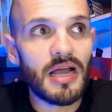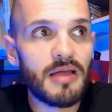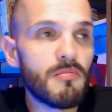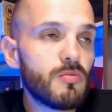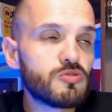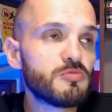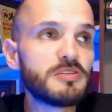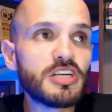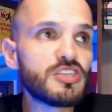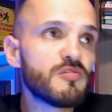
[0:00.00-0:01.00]
tá? É muito
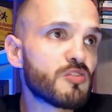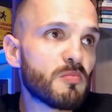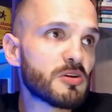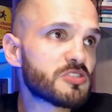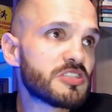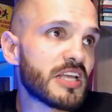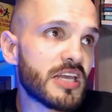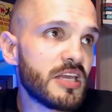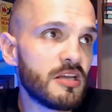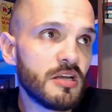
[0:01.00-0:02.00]
subjetivo o que eu posso dizer
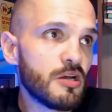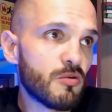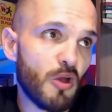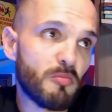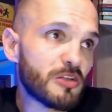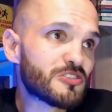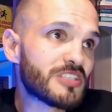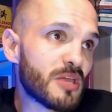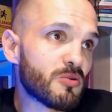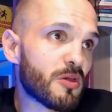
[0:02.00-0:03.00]
aqui. O que eu posso
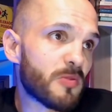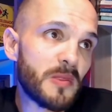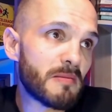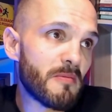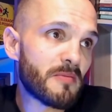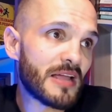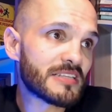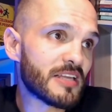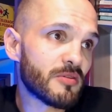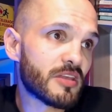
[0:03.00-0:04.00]
dizer do que tu tá me
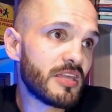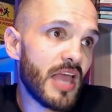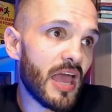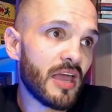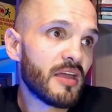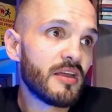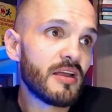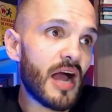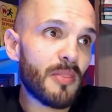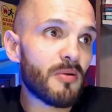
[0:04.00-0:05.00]
trazendo aqui é,
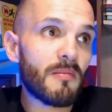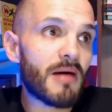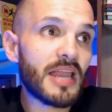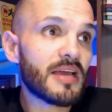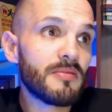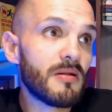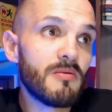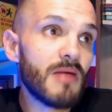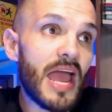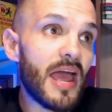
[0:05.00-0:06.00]
a tua marca
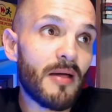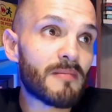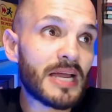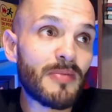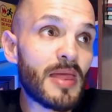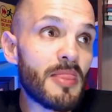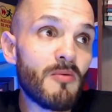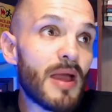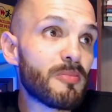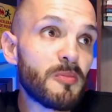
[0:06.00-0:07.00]
não é, a marca dele
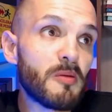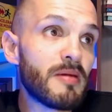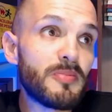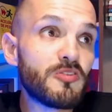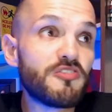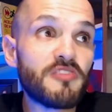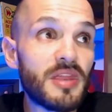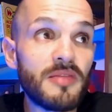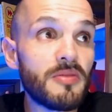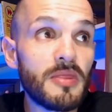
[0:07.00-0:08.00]
não é totalmente
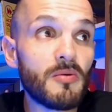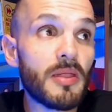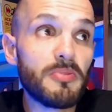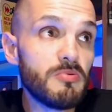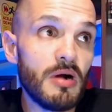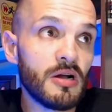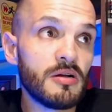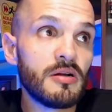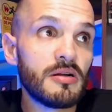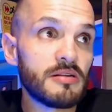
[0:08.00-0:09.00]
diferente não da
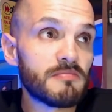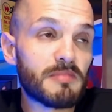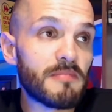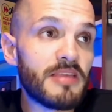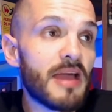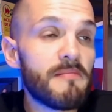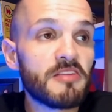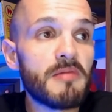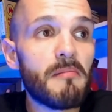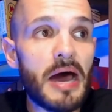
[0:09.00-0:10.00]
tua. Para mim é a
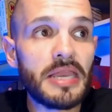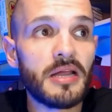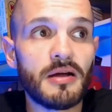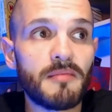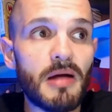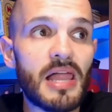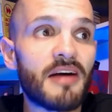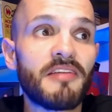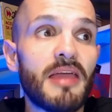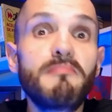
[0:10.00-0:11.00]
mesma marca. A
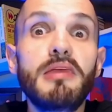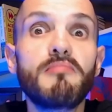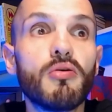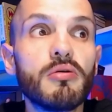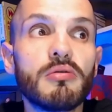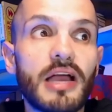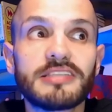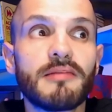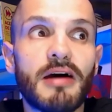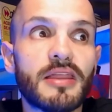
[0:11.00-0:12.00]
palavra é mimo,
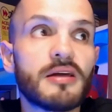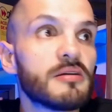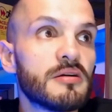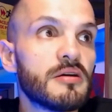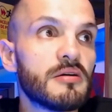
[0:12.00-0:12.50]
essa é a marca.